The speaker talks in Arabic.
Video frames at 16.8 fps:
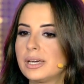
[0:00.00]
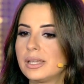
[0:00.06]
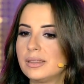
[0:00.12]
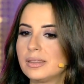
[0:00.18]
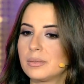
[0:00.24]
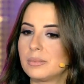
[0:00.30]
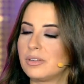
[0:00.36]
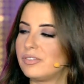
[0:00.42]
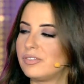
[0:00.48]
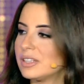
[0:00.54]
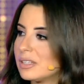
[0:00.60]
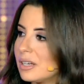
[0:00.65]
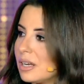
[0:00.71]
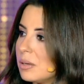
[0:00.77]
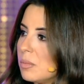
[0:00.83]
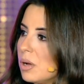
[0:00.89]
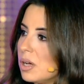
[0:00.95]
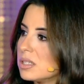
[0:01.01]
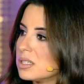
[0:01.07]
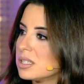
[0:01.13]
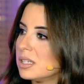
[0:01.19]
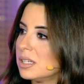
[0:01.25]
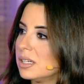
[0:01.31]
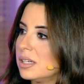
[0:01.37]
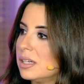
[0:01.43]
كنت بالفترة
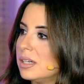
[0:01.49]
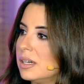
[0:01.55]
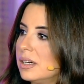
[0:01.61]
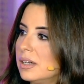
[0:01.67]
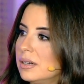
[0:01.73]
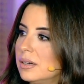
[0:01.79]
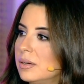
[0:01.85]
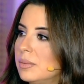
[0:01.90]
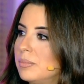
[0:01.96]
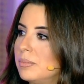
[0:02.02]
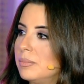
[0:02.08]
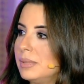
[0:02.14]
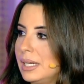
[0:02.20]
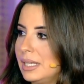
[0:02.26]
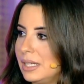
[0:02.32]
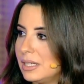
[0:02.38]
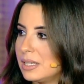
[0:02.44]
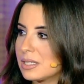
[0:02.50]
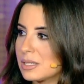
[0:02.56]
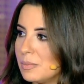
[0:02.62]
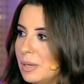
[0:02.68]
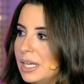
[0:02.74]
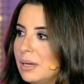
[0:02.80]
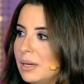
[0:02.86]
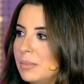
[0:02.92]
الماضية آه، يعني
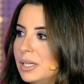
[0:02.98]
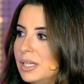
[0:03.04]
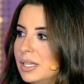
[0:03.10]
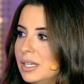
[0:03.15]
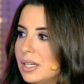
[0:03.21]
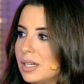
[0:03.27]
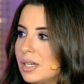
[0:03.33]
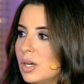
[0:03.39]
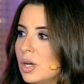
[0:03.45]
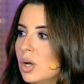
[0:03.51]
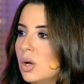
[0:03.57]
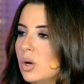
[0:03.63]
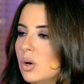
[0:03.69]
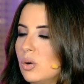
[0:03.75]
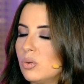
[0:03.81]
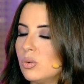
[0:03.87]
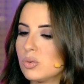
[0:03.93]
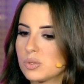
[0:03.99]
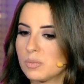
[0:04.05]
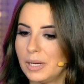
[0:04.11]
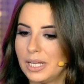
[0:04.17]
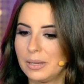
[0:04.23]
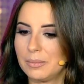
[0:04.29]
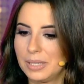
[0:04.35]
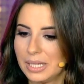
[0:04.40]
سمعنا منك
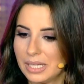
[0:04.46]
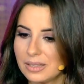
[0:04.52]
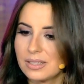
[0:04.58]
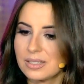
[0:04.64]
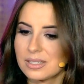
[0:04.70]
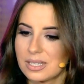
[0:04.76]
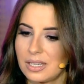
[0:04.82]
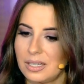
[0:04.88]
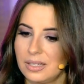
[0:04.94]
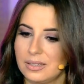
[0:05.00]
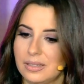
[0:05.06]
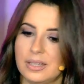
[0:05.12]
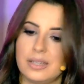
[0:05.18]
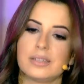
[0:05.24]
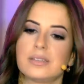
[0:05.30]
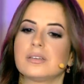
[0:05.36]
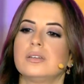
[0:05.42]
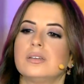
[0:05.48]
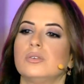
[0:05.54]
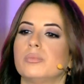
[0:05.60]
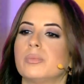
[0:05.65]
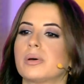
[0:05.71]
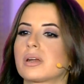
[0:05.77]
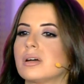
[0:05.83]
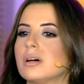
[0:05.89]
وسمعنا من عدة سيدات انه
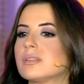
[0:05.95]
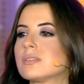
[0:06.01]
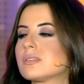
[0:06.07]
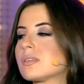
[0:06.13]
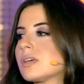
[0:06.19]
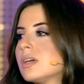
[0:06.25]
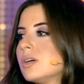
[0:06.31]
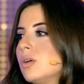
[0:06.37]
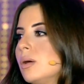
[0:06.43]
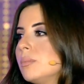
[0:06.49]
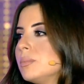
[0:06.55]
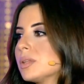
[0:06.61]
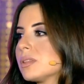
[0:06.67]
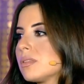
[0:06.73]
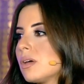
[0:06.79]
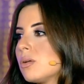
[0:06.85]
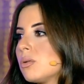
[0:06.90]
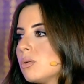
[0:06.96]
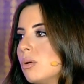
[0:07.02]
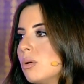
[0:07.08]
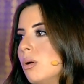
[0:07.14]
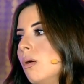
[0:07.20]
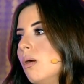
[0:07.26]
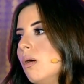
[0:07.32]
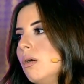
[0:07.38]
مرات كانوا عم
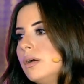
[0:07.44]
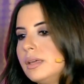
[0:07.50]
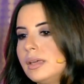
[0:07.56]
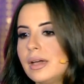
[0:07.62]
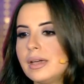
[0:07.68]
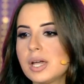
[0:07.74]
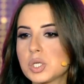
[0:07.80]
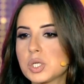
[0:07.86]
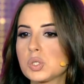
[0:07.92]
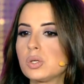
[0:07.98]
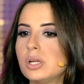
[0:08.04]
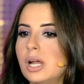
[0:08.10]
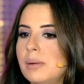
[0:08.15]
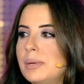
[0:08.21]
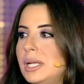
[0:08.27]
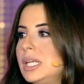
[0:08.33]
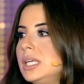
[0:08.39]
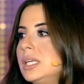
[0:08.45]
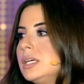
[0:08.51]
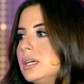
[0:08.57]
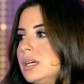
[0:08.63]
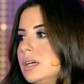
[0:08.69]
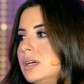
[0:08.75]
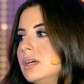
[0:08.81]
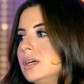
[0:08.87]
يضطروا يا يأجلوا
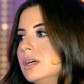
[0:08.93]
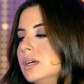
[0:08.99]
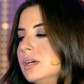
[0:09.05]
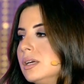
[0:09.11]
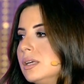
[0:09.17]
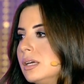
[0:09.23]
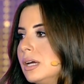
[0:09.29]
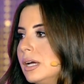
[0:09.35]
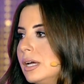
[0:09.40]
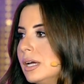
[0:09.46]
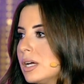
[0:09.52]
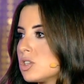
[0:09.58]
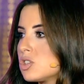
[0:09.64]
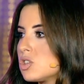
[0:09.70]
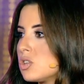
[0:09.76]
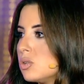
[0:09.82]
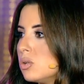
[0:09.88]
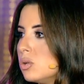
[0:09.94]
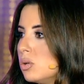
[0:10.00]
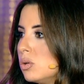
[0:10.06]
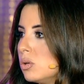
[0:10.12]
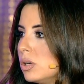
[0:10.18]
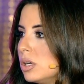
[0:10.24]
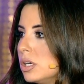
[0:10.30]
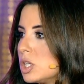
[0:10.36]
العملية يا
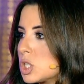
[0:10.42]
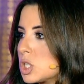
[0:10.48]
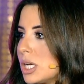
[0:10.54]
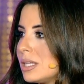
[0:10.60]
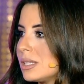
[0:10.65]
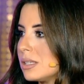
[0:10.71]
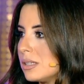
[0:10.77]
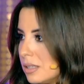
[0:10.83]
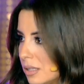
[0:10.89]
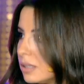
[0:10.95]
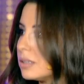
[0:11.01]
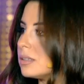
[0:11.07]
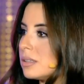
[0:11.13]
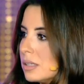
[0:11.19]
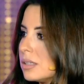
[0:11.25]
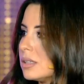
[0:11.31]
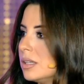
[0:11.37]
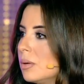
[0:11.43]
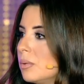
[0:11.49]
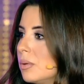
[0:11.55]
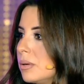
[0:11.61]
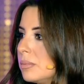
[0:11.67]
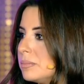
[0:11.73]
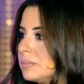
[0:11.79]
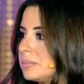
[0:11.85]
يأجلوا الدواء جل... إيه.
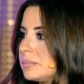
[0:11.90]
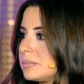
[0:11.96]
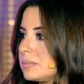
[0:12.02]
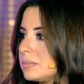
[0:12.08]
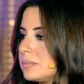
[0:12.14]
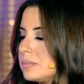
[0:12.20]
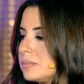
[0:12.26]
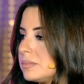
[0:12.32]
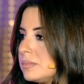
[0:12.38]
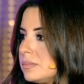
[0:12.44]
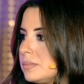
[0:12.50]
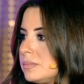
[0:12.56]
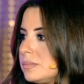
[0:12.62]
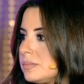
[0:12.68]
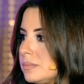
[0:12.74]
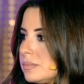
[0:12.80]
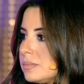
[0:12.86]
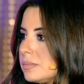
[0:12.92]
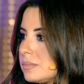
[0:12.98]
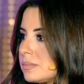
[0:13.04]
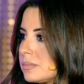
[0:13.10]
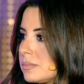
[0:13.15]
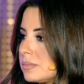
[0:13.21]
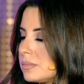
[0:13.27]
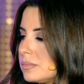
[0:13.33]
الدواء ايه ما اوقات بتكون تروحي على